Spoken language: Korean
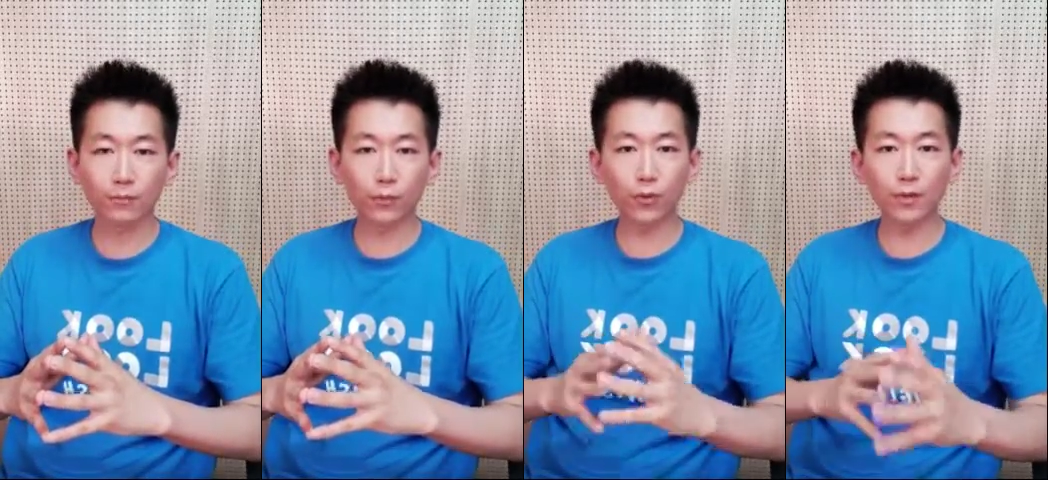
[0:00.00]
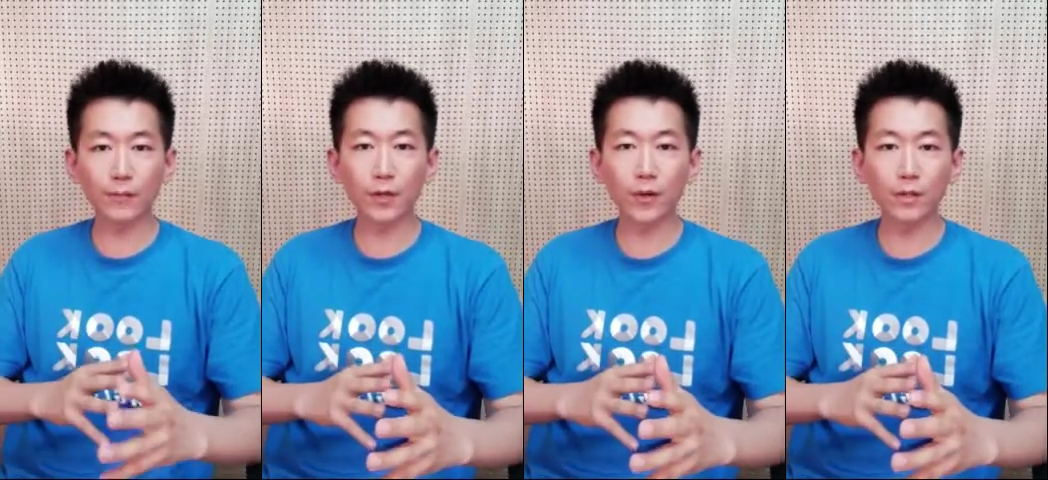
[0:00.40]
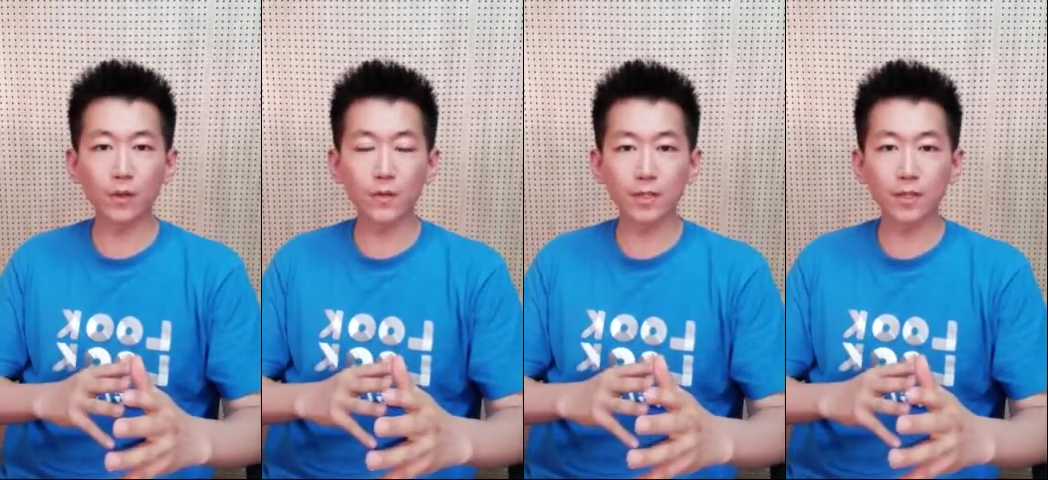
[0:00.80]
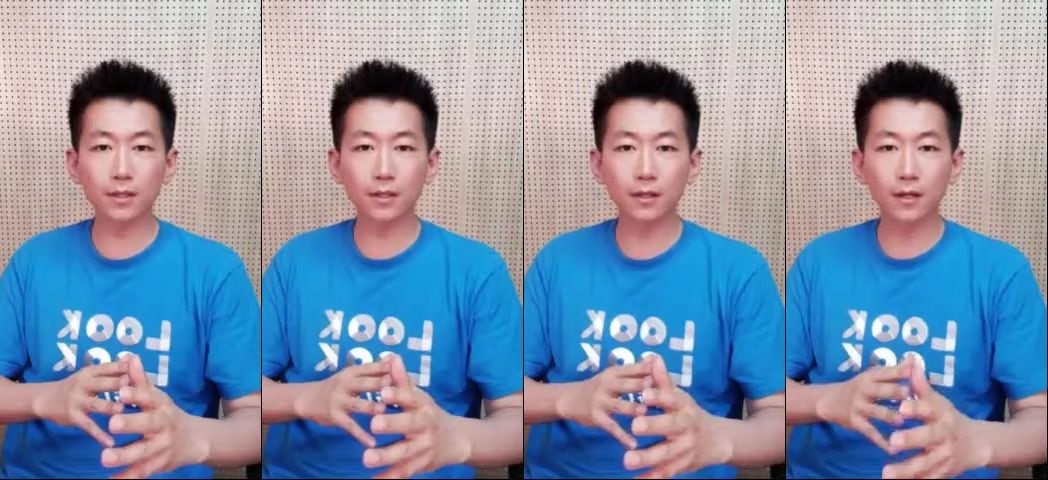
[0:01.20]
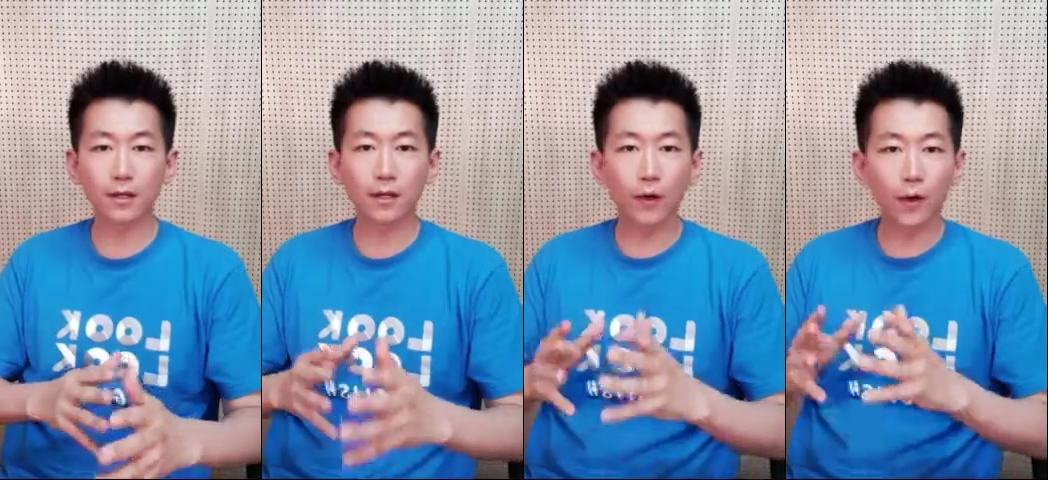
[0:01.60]
프로그램이라고 하는 것은
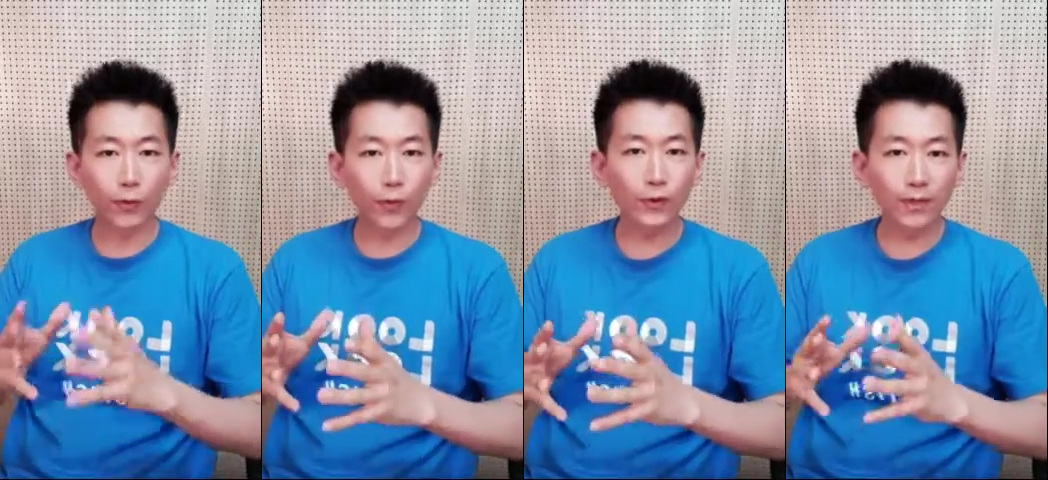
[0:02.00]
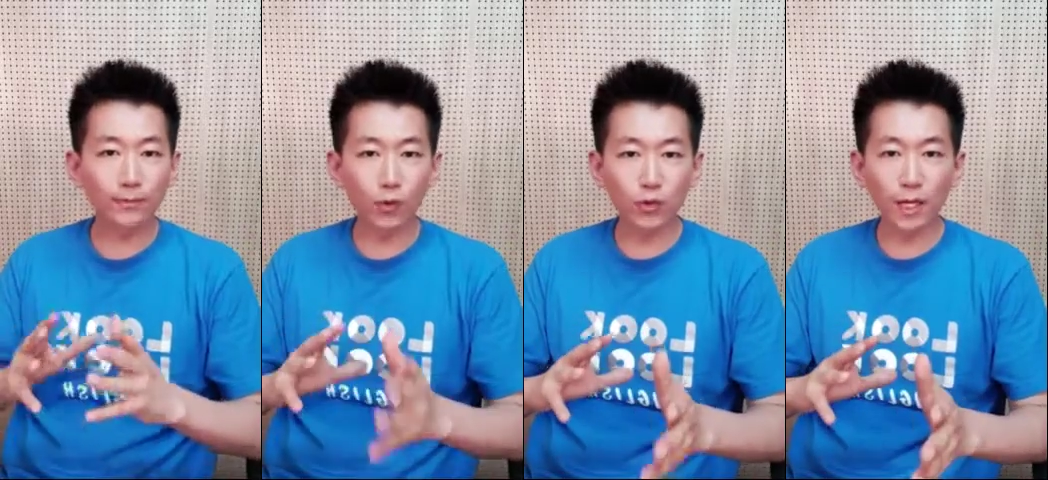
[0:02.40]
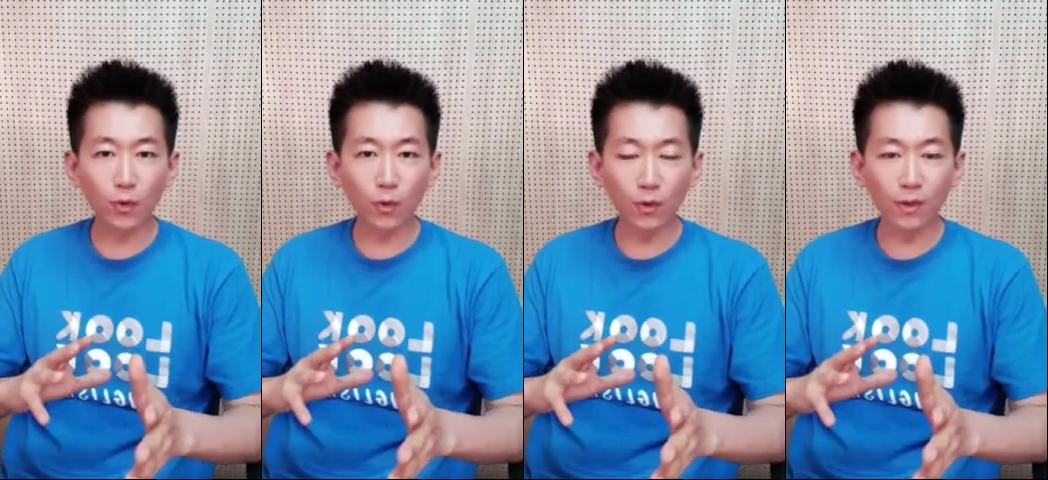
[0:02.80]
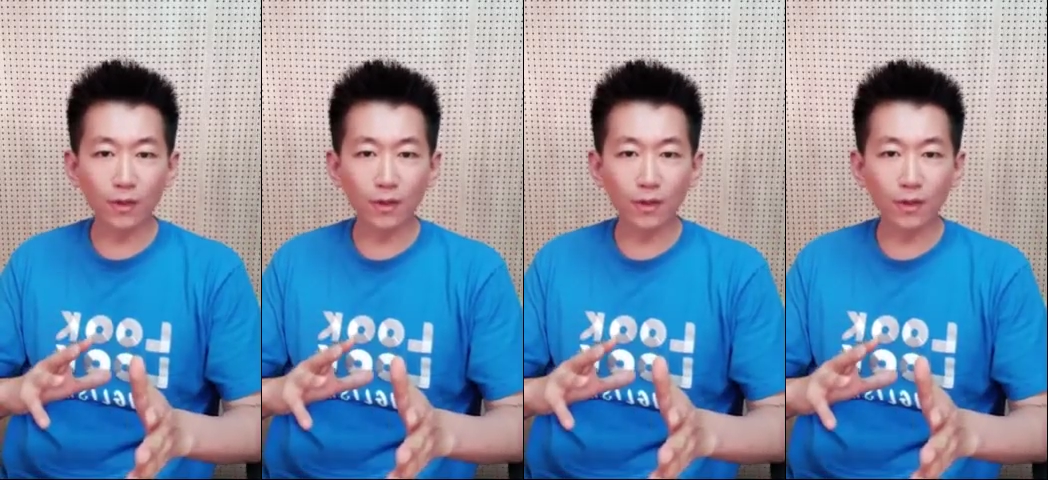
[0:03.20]
어떨 때는 뭐를 하고